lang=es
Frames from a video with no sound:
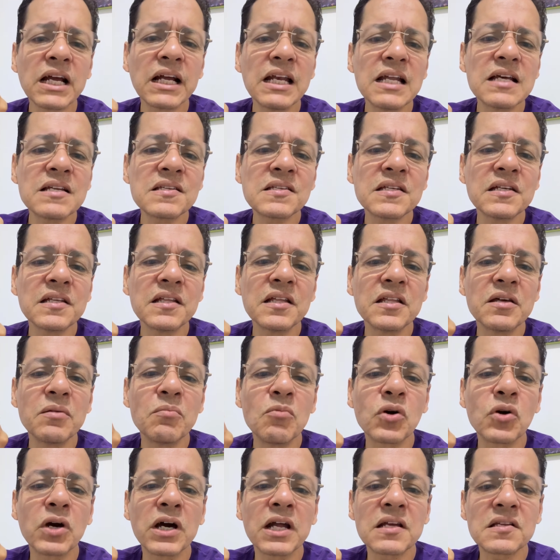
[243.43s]
clase de
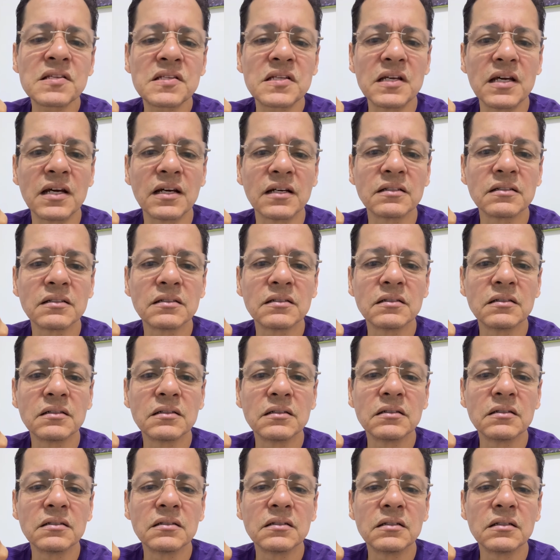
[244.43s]
democracia,
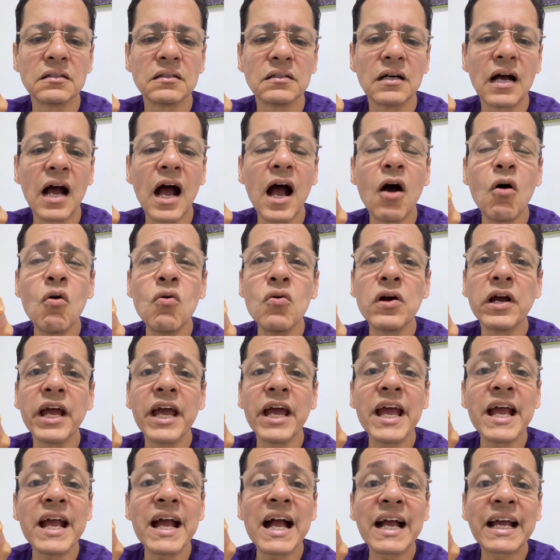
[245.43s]
aún
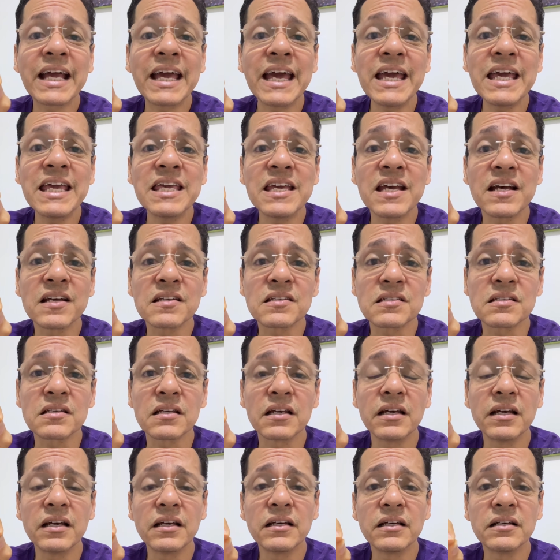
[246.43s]
en
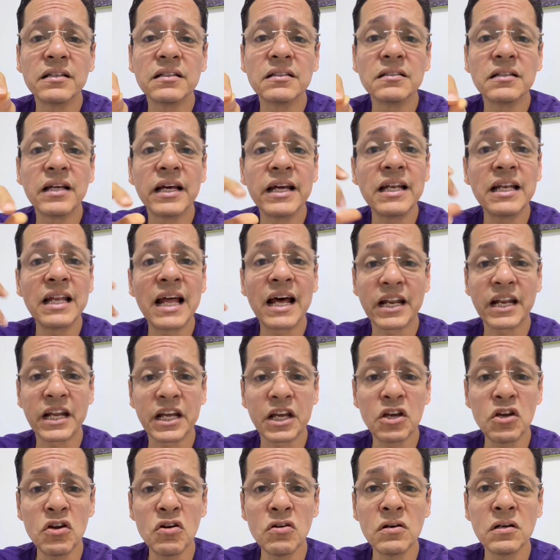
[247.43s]
aquellas en la
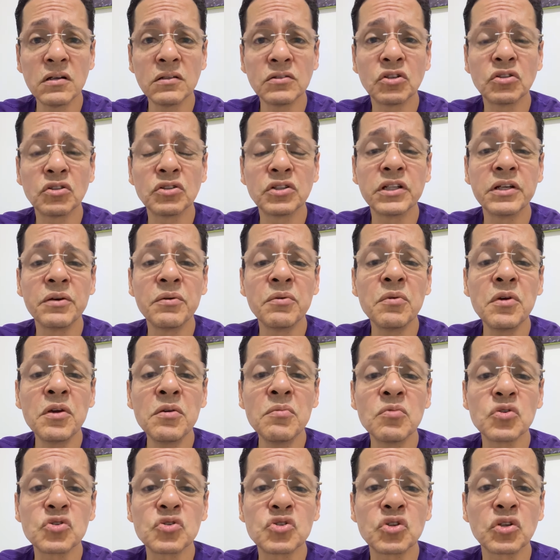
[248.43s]
región donde
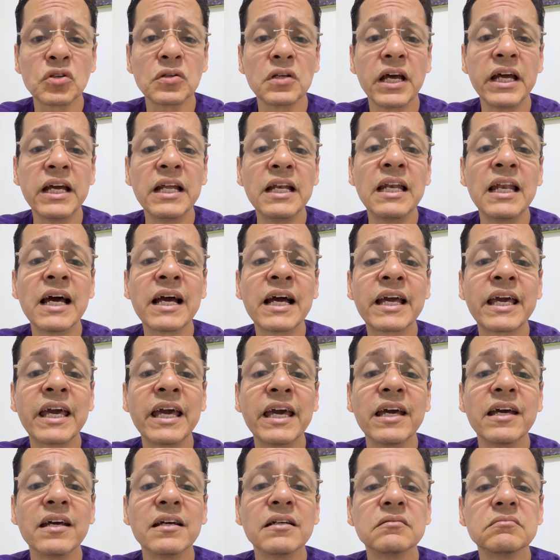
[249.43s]
vivimos, en la
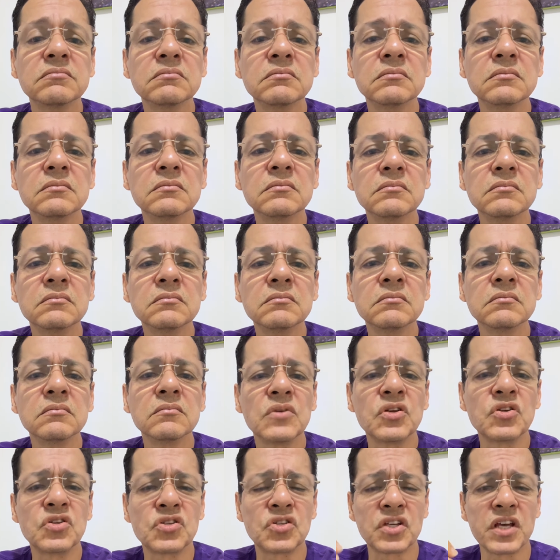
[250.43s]
que
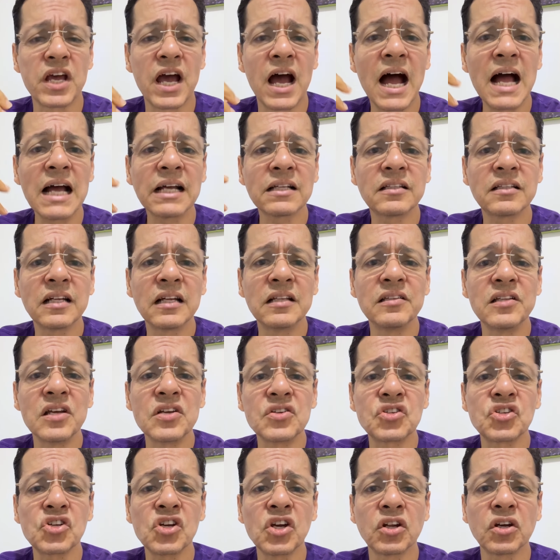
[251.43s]
se jactan de
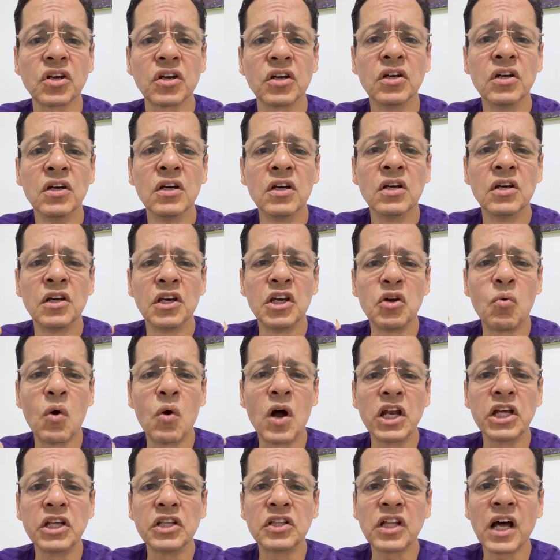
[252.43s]
ser
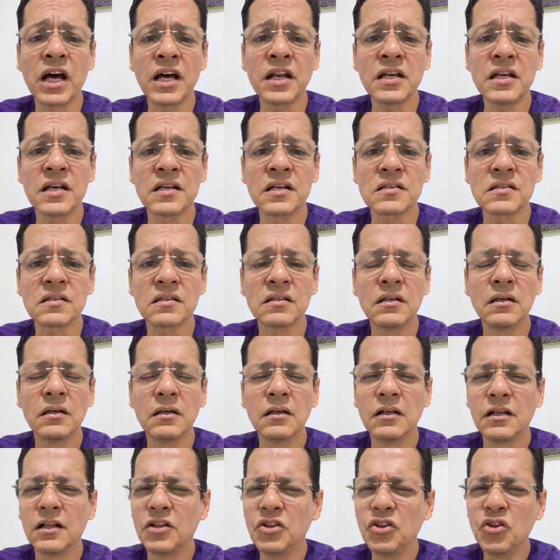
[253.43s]
igualitarias,
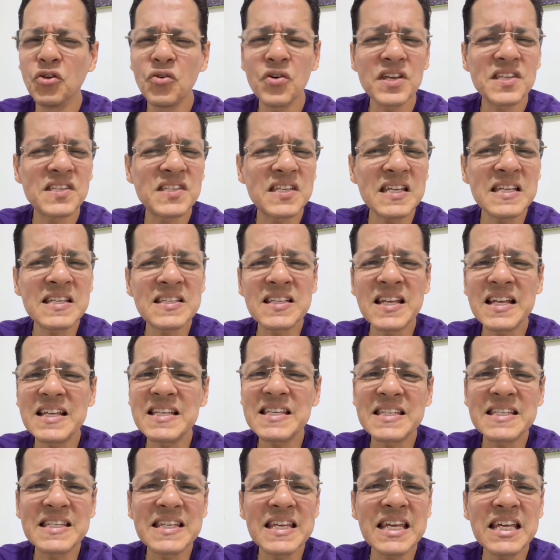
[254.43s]
no existen
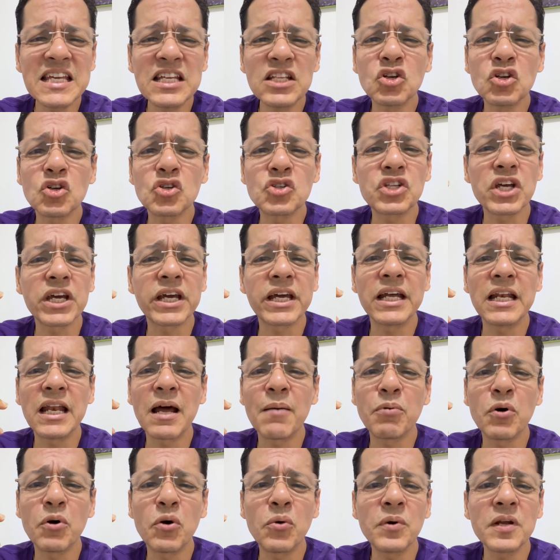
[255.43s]
signos de que
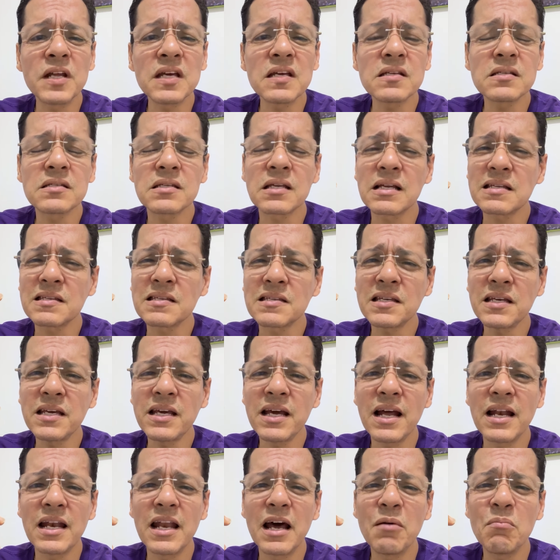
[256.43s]
la pobreza
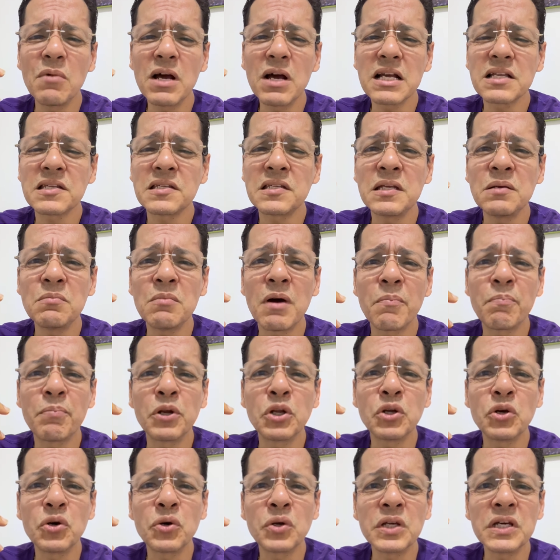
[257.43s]
sea la máxima
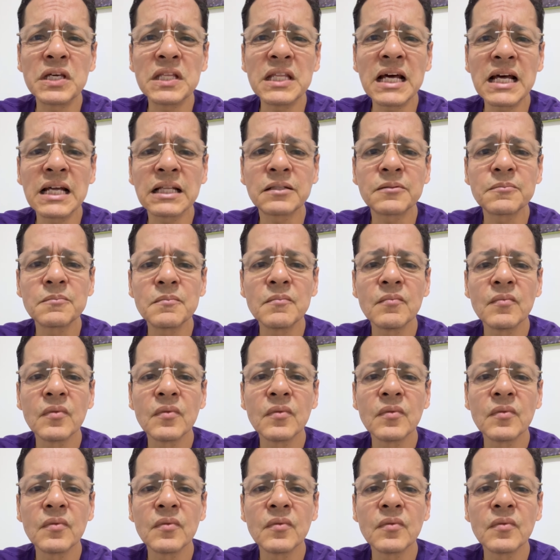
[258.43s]
prioridad